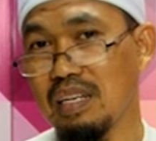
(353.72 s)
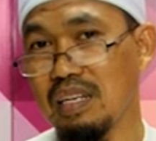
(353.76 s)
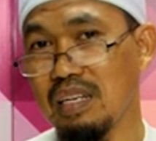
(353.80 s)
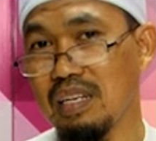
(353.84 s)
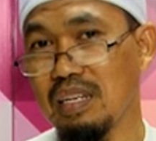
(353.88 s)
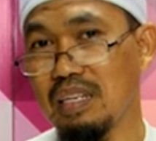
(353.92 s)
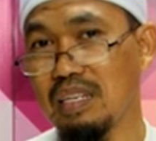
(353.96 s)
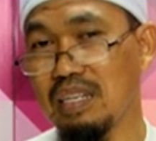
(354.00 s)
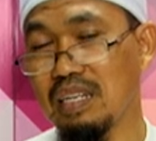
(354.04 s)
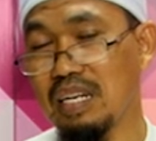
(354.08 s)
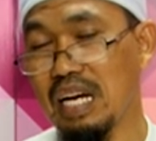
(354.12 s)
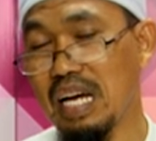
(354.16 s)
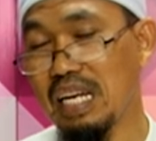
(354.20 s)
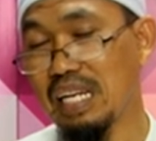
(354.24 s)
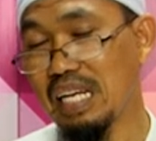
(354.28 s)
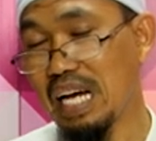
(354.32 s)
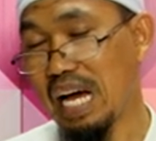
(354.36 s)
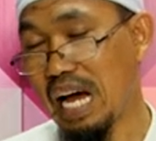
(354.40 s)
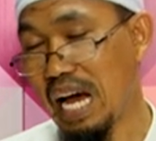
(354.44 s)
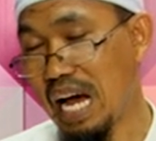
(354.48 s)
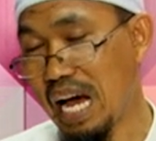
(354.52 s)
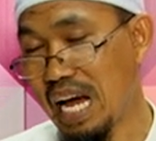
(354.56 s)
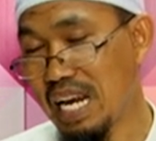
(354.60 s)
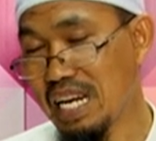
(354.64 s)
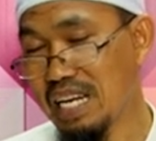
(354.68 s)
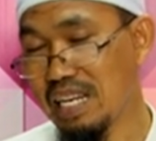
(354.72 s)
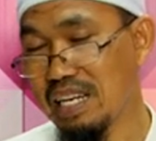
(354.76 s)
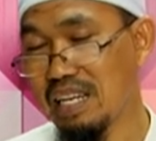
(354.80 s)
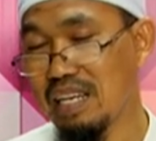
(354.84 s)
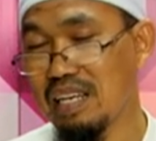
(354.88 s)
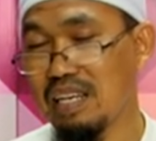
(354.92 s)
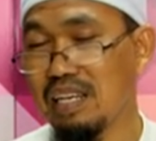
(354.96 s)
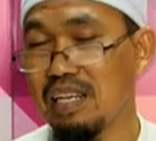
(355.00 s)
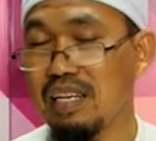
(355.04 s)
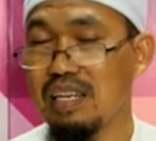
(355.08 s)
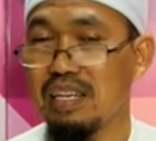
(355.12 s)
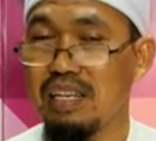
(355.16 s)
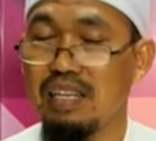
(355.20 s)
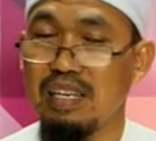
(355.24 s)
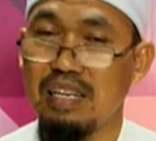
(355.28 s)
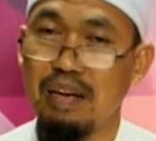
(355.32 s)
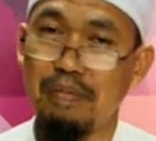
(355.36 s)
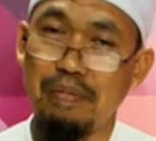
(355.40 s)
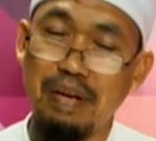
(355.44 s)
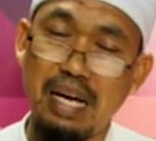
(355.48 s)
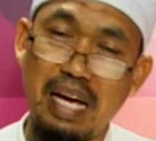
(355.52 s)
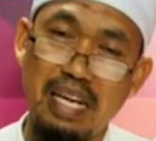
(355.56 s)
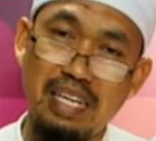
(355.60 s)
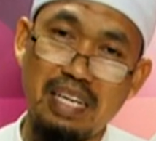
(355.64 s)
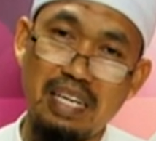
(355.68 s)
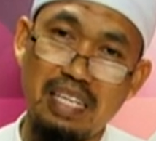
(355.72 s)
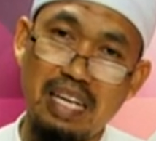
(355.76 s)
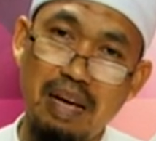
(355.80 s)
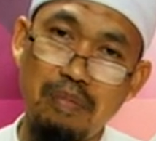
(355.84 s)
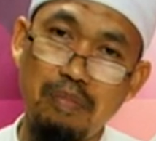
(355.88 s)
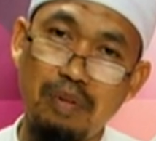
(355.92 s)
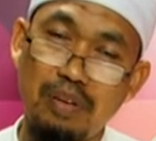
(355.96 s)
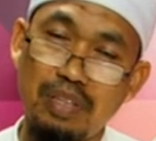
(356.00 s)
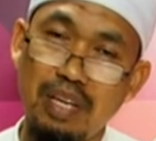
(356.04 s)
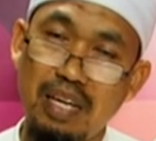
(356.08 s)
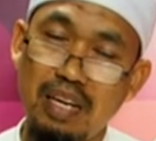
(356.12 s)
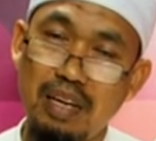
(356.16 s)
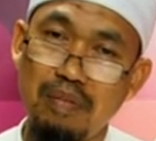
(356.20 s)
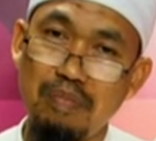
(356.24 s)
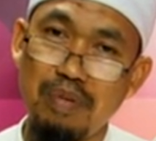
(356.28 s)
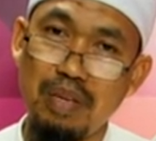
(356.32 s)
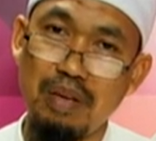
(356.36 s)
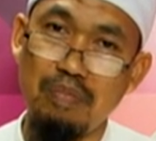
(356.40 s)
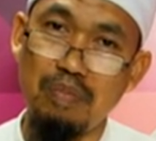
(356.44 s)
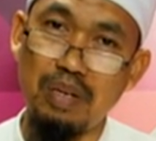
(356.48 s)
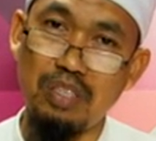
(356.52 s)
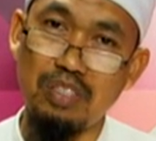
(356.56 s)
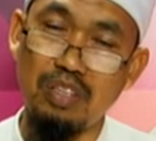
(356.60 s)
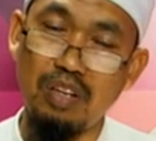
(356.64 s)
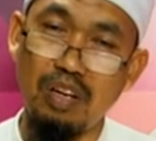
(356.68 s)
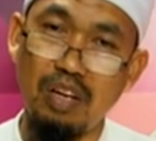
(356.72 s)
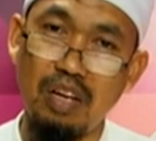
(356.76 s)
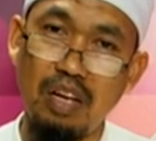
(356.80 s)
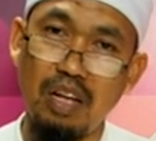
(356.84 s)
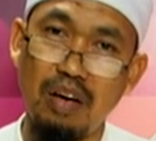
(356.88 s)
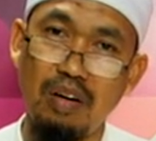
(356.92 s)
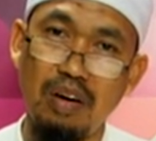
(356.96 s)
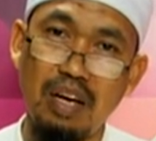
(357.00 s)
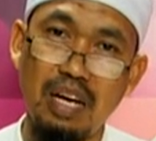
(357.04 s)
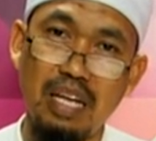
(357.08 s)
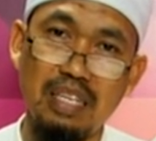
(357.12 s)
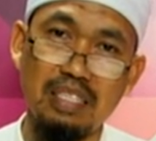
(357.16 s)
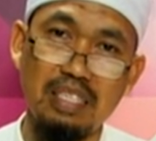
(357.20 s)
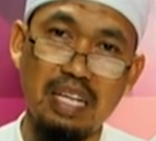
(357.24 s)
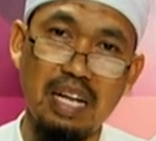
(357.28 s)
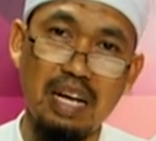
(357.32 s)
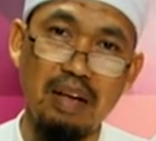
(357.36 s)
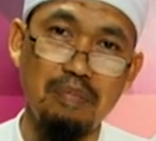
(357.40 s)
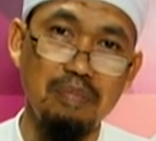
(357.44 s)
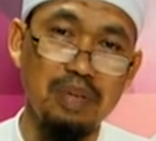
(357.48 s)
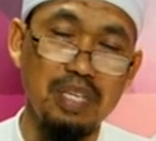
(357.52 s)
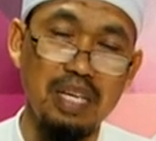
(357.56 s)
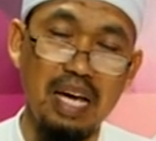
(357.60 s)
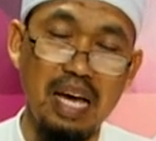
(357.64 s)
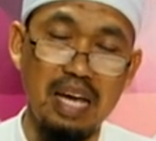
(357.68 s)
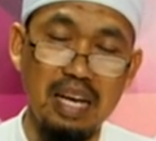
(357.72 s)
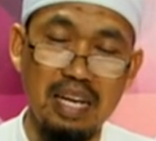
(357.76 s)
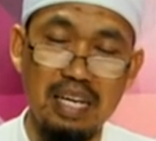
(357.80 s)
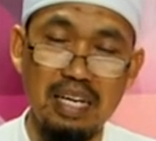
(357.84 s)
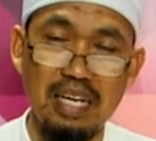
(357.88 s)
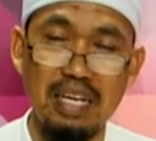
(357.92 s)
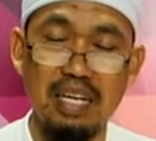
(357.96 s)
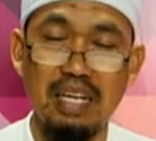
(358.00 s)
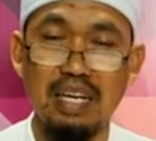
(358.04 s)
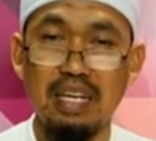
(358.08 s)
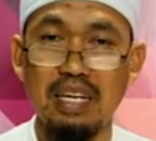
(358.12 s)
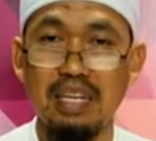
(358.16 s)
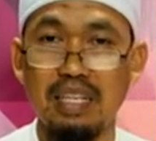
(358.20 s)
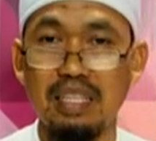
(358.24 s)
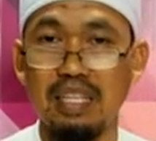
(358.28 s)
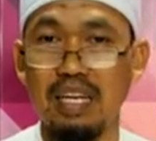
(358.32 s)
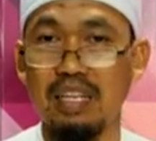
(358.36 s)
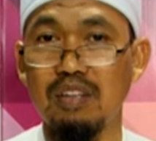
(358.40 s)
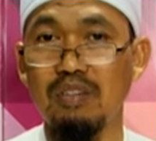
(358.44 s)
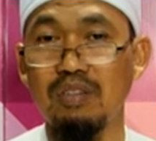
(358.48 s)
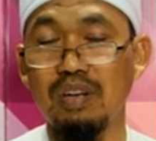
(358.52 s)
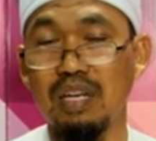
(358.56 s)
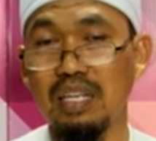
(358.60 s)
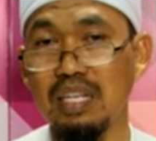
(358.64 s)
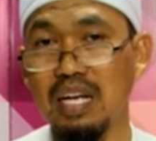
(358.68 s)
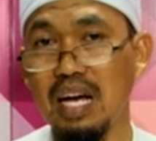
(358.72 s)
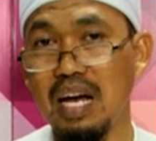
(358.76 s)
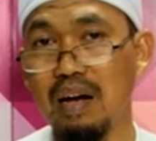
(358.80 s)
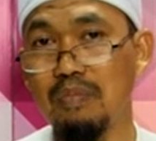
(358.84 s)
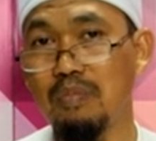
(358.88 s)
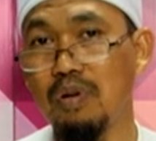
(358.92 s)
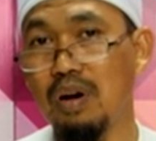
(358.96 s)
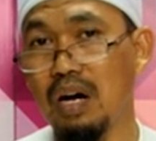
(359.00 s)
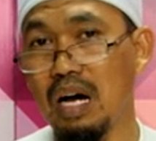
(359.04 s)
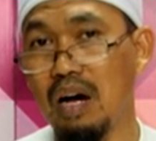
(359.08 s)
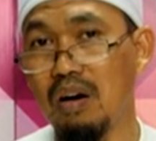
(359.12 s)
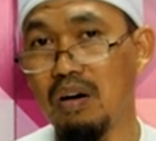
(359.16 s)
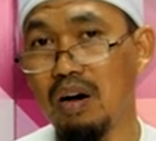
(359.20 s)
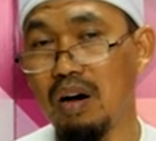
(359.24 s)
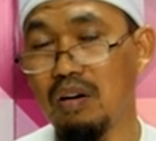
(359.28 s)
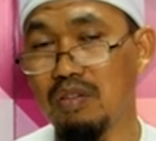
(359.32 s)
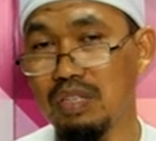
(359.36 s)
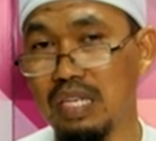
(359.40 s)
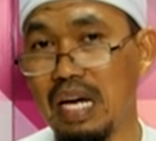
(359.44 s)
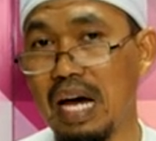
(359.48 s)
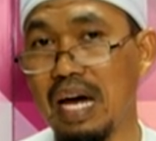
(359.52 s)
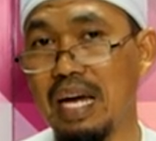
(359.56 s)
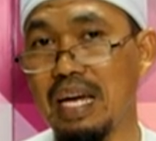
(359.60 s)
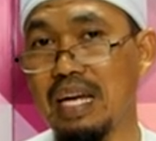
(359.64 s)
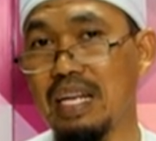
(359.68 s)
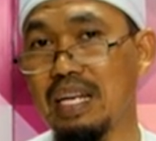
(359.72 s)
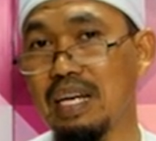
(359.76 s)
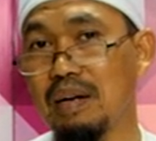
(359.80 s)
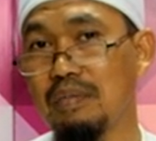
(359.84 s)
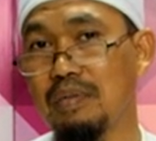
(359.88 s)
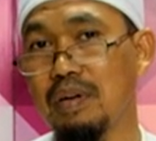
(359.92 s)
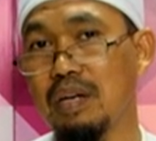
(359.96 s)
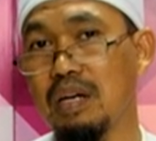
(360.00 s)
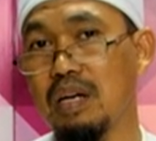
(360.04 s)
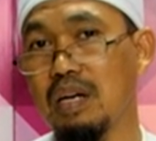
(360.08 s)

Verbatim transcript: หรือคัดค้านกับการกระทำของท่านนบีมุฮัมมัด ศ็อลลัลลอฮุอะลัยฮิวะซัลลัมไม่ใช่เลยแต่ตรงกันข้ามพวกเขาเข้าใจนะครับ